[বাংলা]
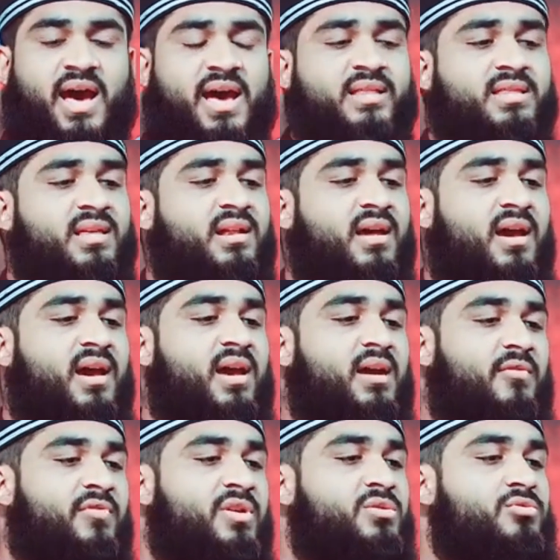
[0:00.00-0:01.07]
আতিনা
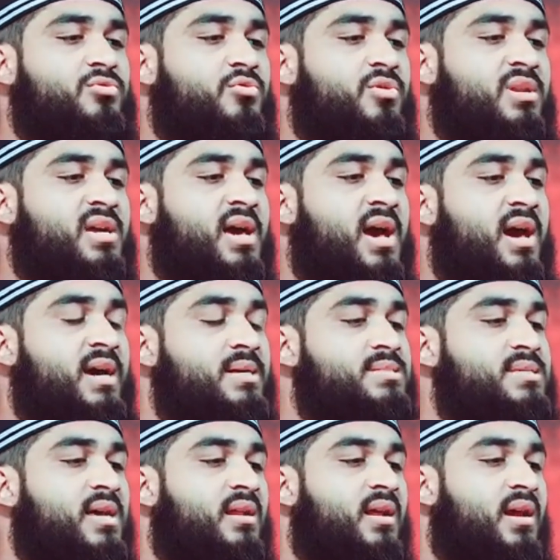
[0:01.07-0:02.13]
ফিদ্দুনিয়া
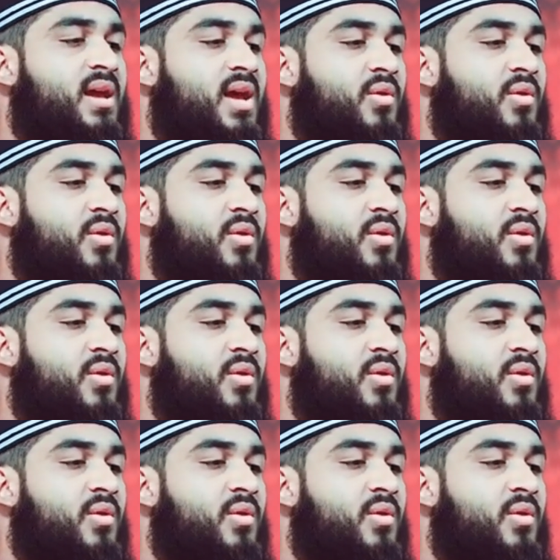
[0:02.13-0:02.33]
হাসানা